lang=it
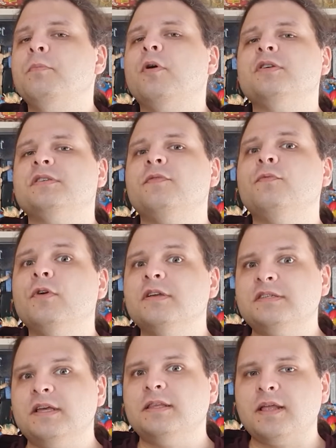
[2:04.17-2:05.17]
Poi se voi
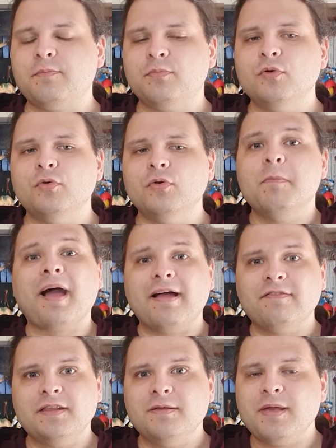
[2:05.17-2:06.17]
siete più
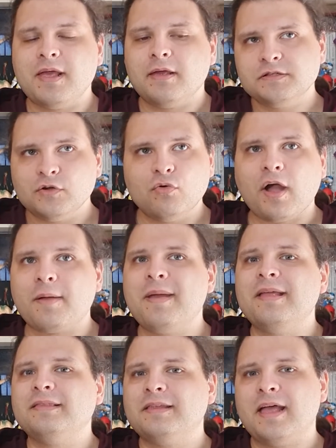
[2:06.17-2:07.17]
bravi di me,
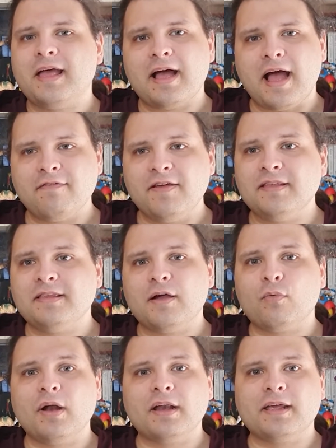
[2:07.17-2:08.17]
sicuramente
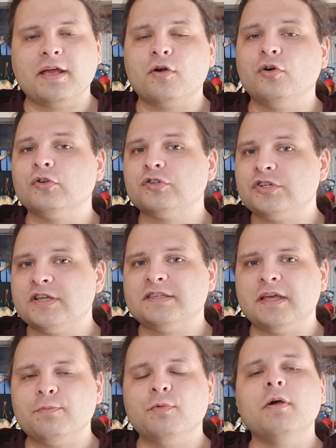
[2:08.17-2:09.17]
avete qualche
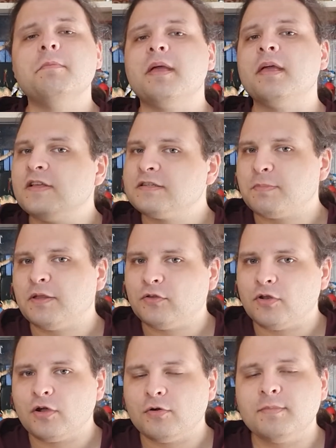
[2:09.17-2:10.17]
conoscenza in più a me, vi
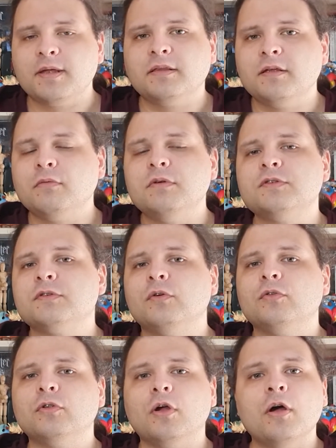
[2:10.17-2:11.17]
aspetto nei commenti qui
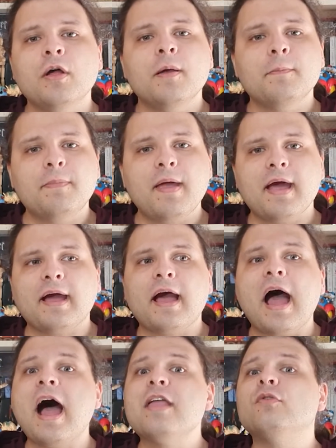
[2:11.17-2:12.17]
sotto
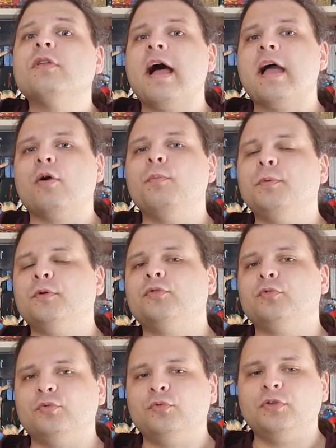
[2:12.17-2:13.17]
per aiutare un po'
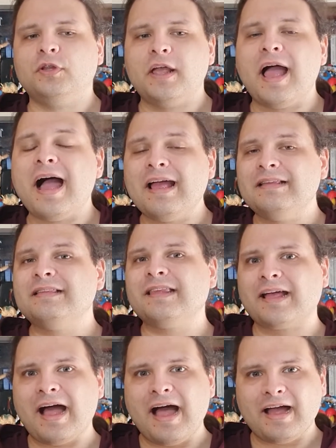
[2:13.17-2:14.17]
tutti a
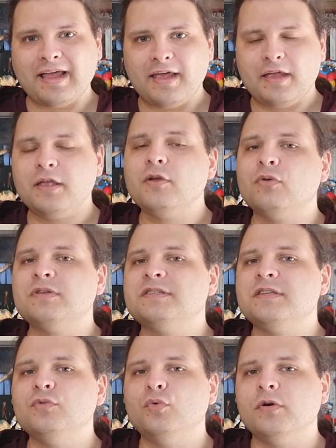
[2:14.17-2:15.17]
entrare in
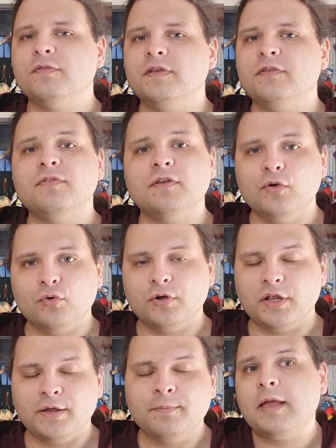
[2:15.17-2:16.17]
questi nuovi
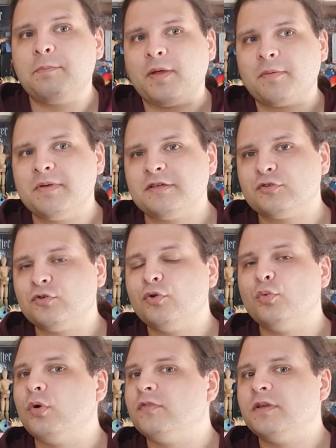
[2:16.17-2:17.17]
filoni, che per me sono
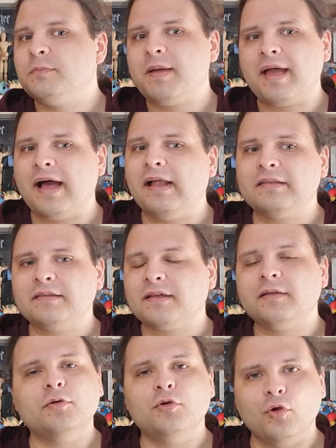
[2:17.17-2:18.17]
nuovi, per
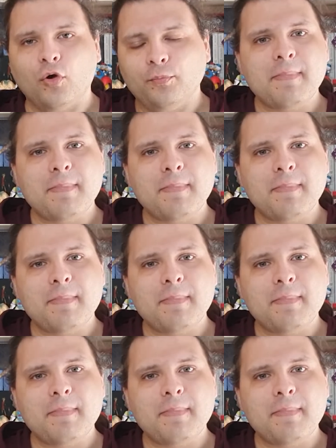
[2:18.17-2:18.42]
altri no.